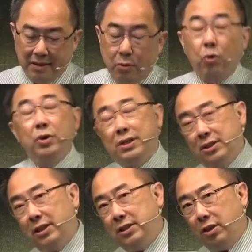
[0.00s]
如果你
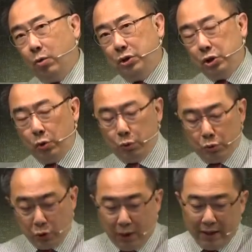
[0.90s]
曾经到过酒
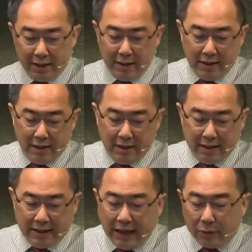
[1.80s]
庄，
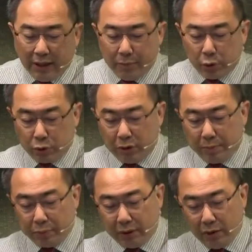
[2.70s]
你看过他们所种的
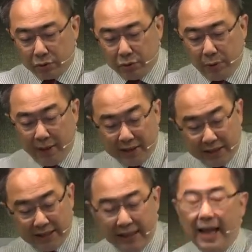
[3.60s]
葡萄树，你会很
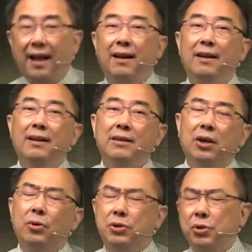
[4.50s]
惊讶。
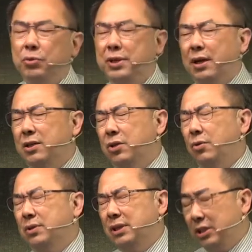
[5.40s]
到了收成的时
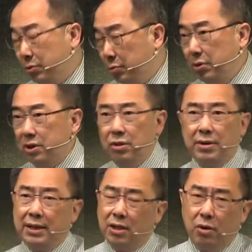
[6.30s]
候，几乎都只有
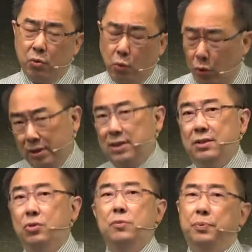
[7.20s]
看到果子，
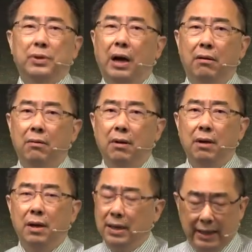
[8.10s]
就是葡萄，
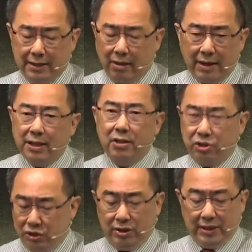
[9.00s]
而很少看到
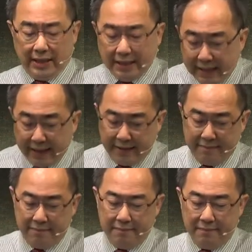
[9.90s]
枝子跟叶。
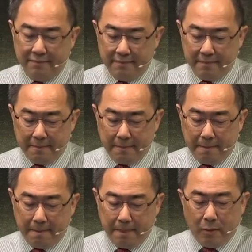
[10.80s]

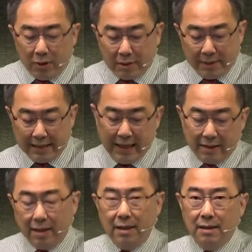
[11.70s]
为什么这样
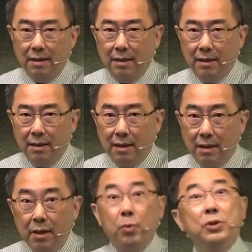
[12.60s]
呢？
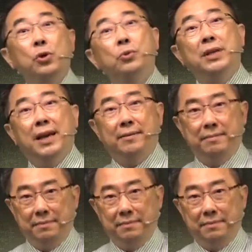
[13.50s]
因为修剪。